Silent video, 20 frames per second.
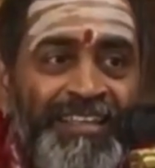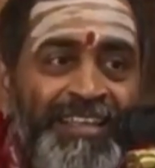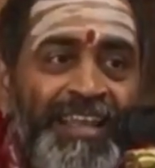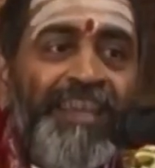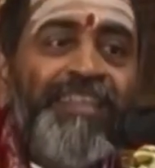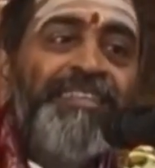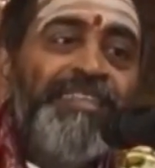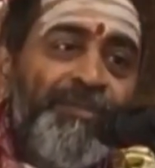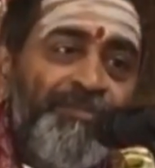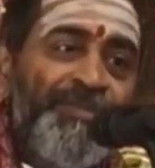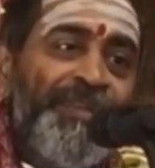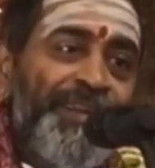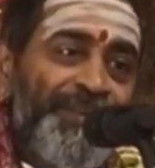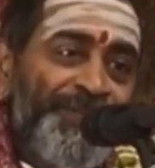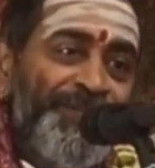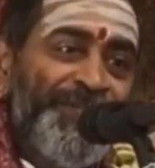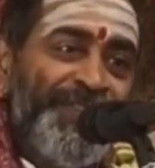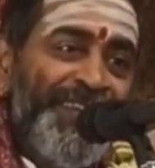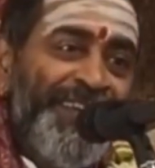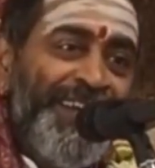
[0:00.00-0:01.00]
ఇదే అని
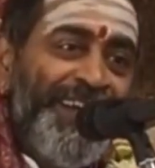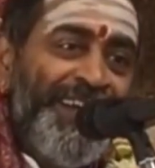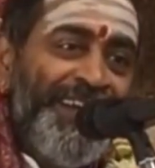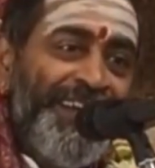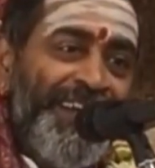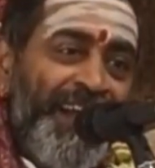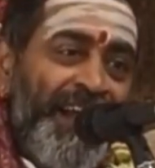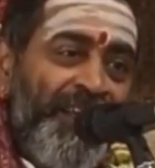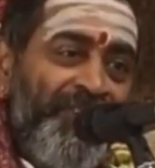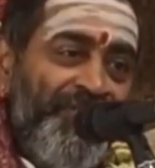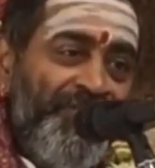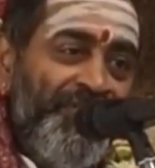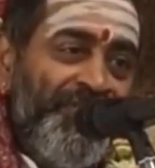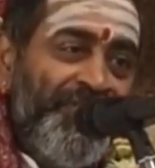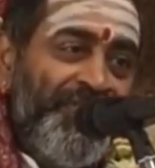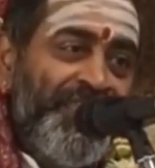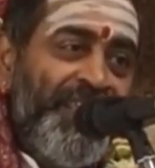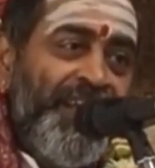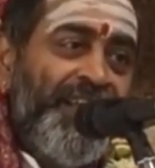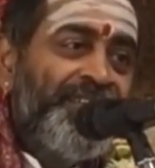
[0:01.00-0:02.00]
చెప్తాడు
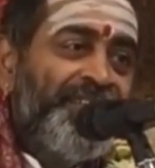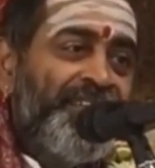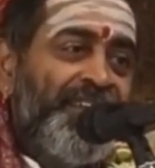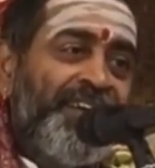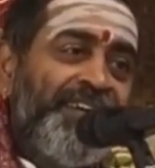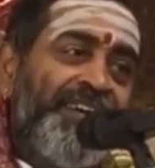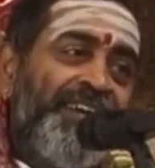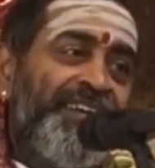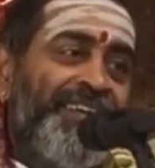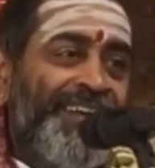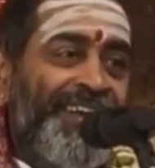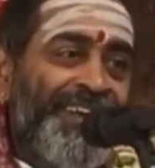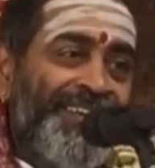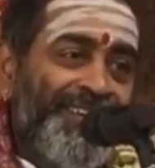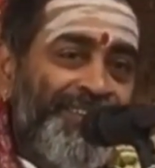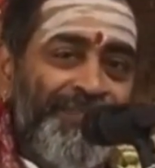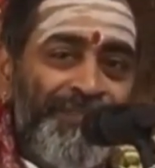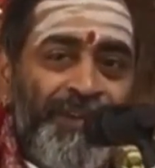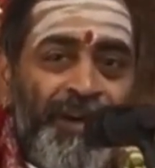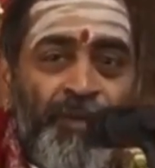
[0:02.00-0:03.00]
అంత చక్కటి
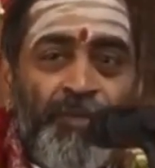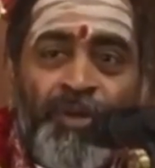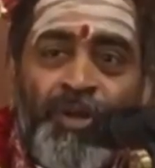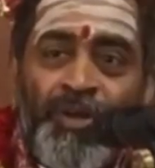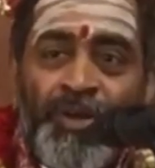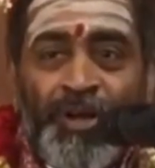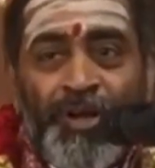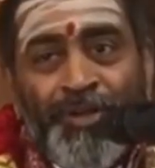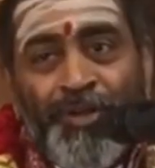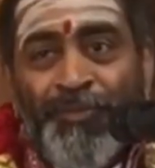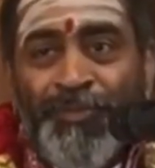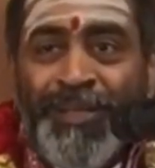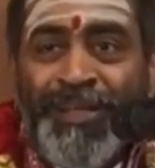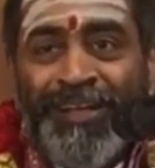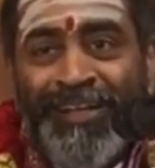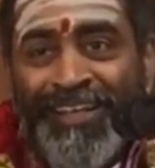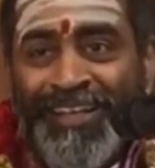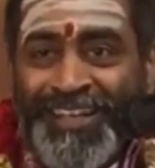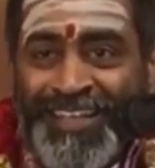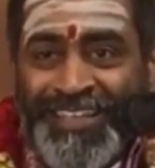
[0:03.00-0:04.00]
ఘట్టం అవునో కాదో
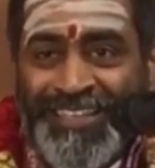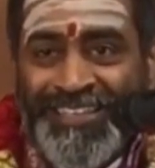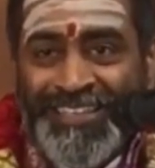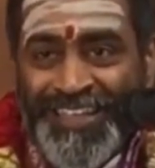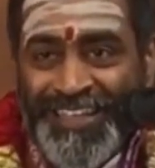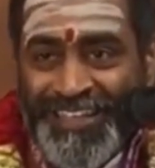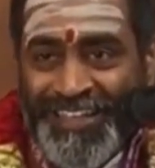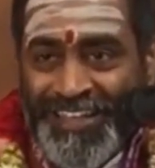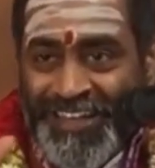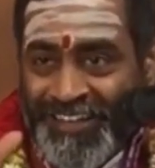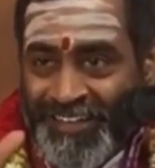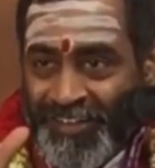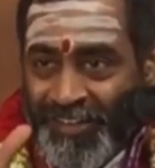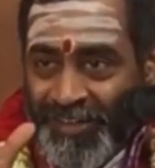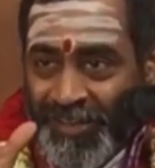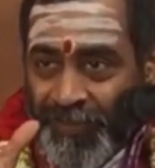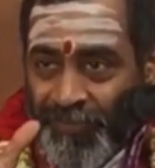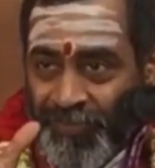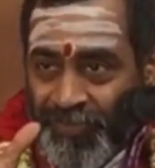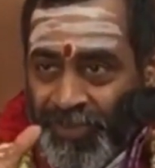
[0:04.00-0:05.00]
మీరు నిర్ణయించాలి ఈ
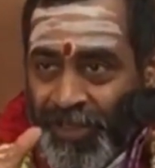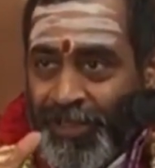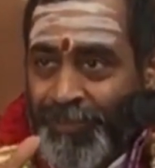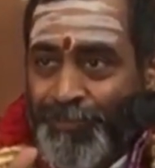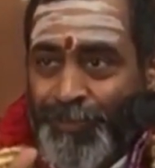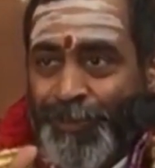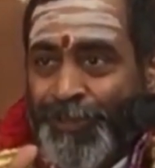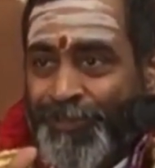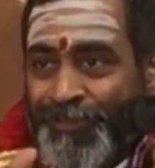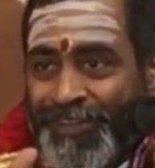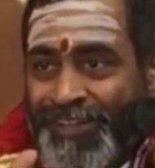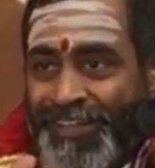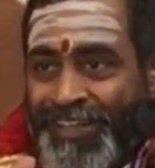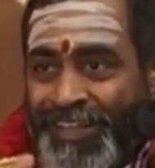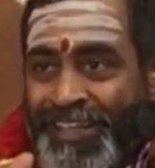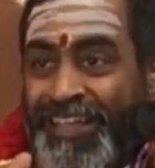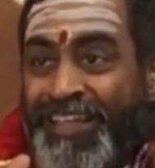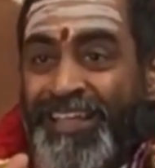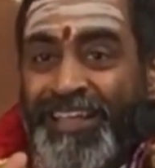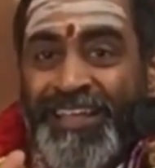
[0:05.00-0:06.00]
ఘట్టం ఎంత అద్భుతం
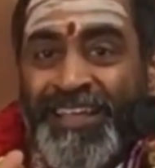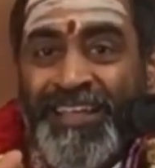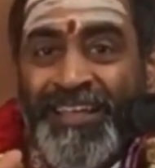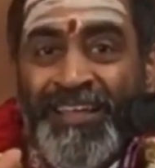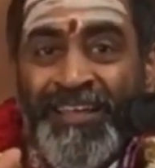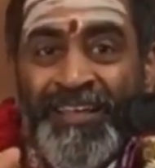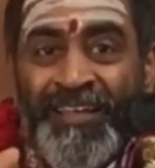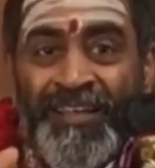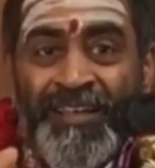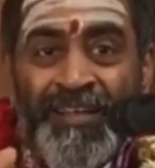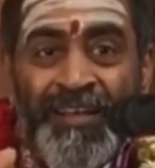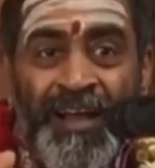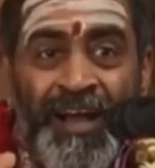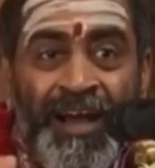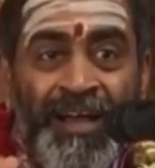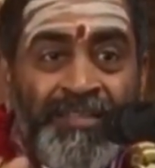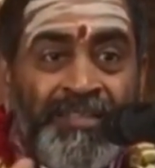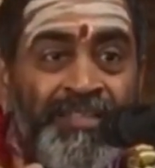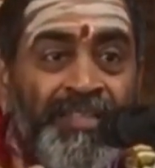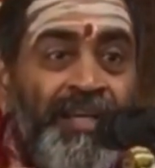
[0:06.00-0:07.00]
అంటే
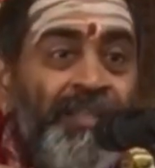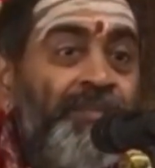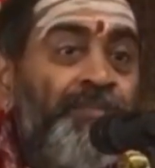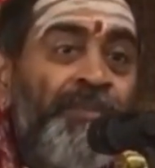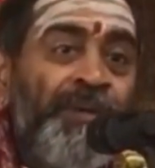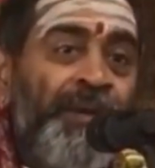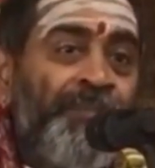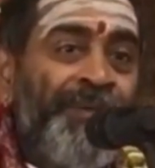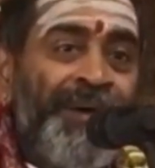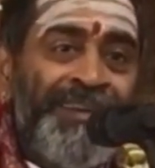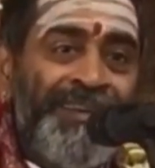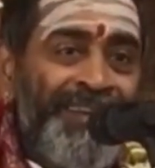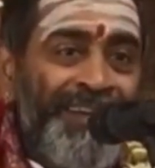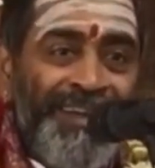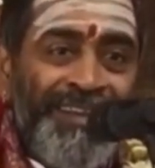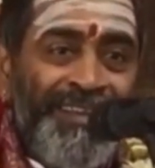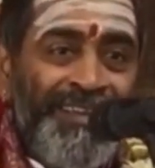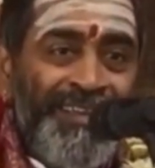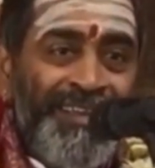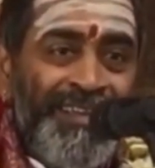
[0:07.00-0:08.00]
ఆధ్యాత్మిక
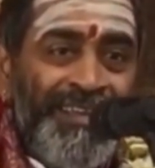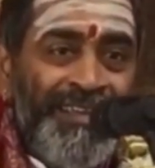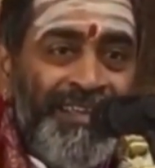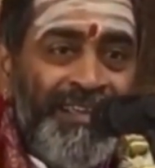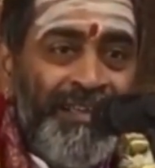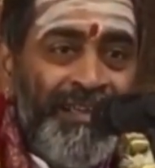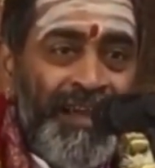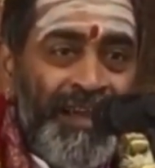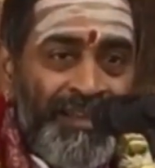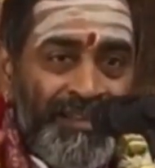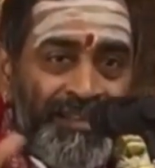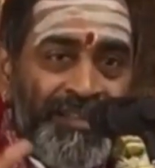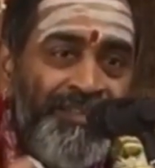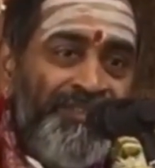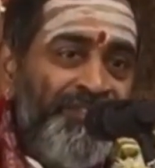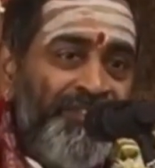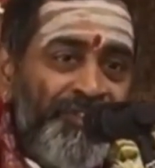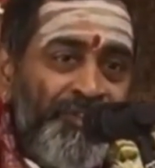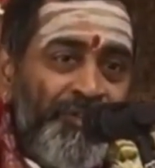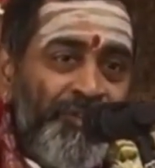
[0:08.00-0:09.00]
మార్గానికి అర్థం
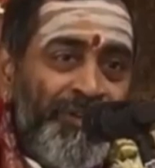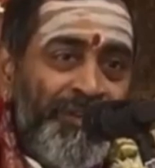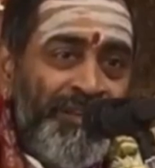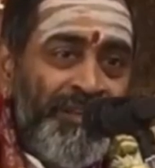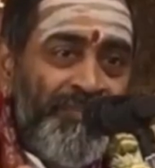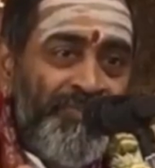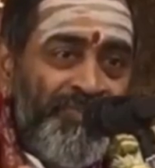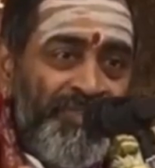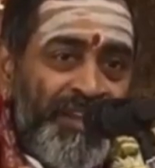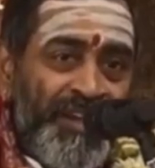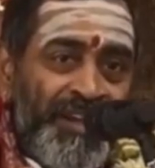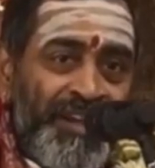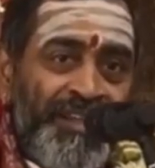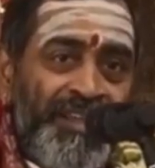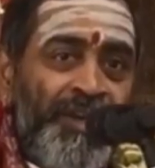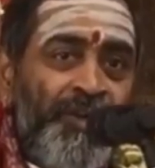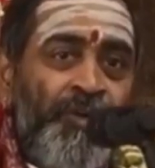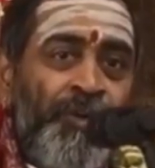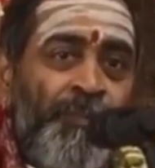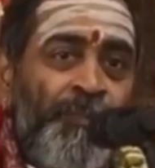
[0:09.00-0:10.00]
చేసుకోవడానికి
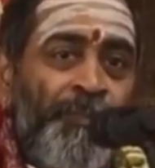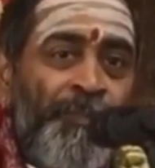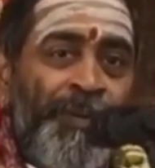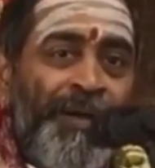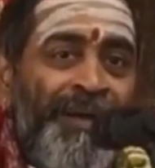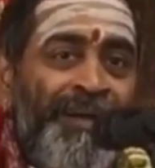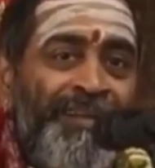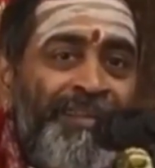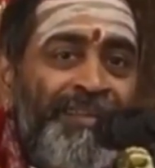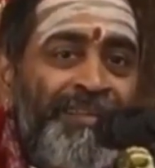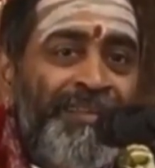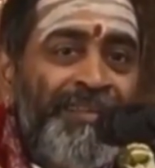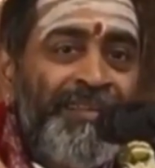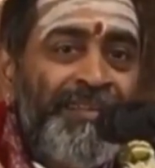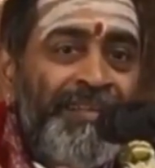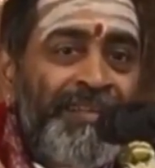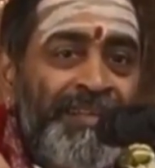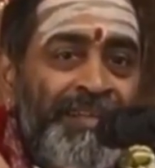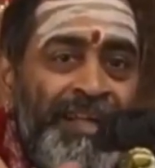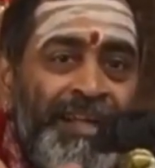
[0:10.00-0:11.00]
ఇంతకంటే గొప్ప
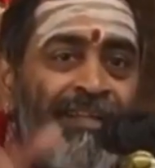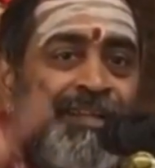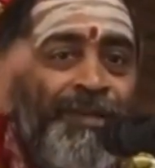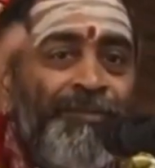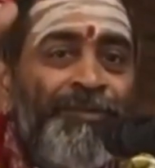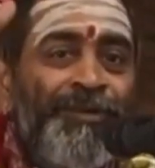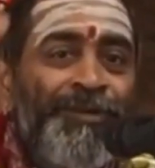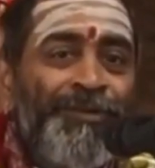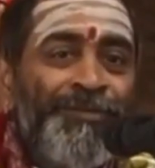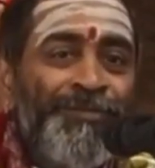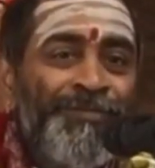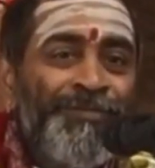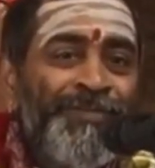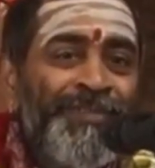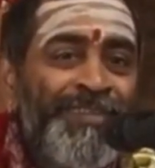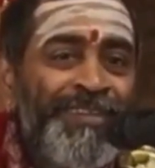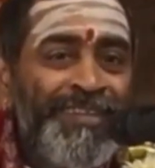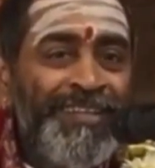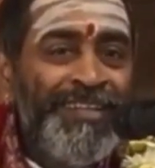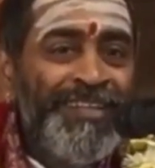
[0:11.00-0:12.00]
ఘట్టం ఉండదు
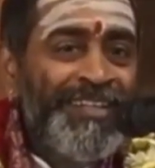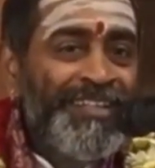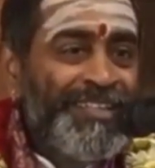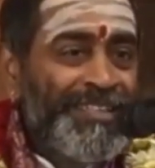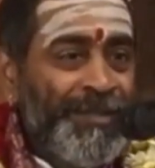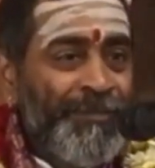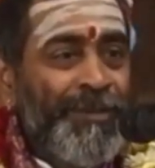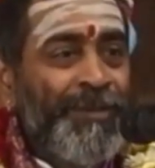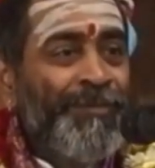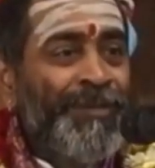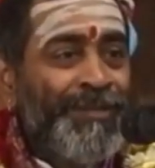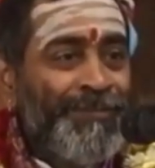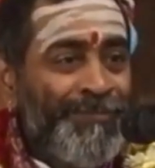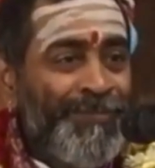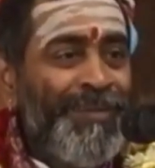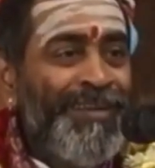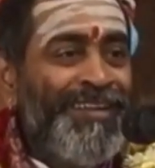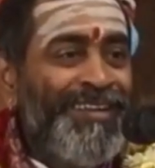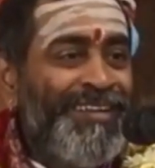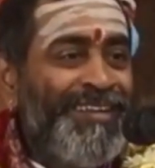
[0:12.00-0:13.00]
కృష్ణ
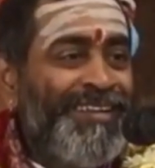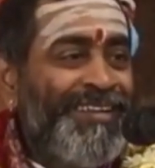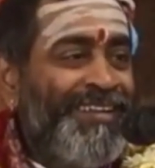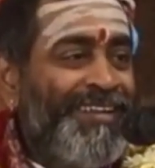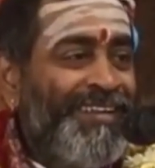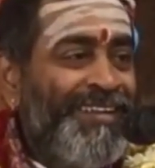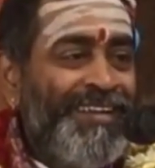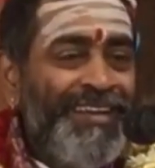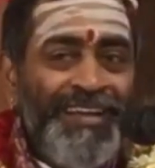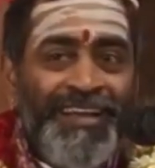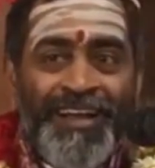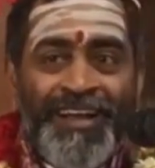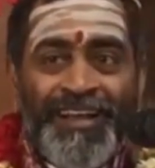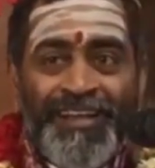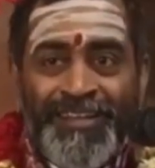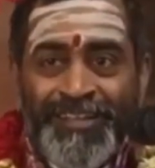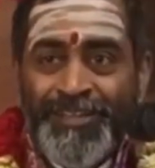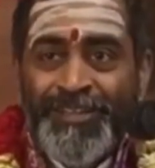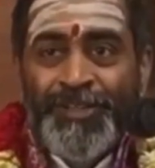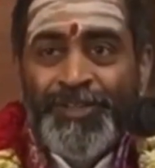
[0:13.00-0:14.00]
పరమాత్మ
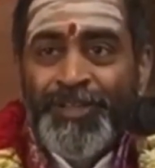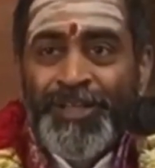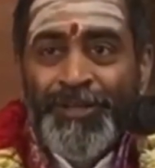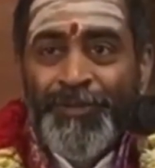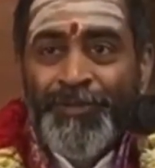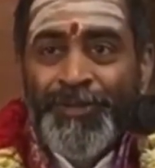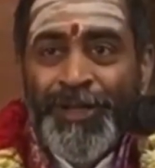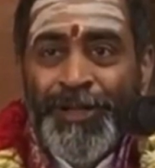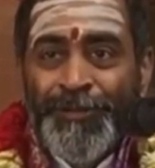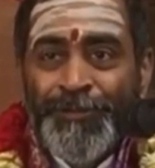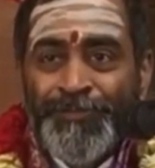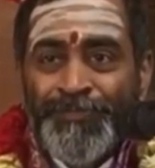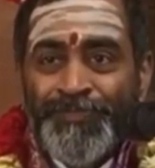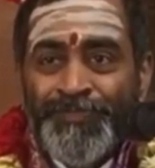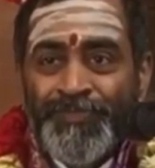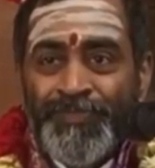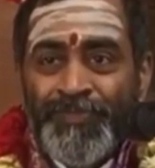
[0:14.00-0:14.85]
అక్కడ నిద్రితురై ఉన్నాడు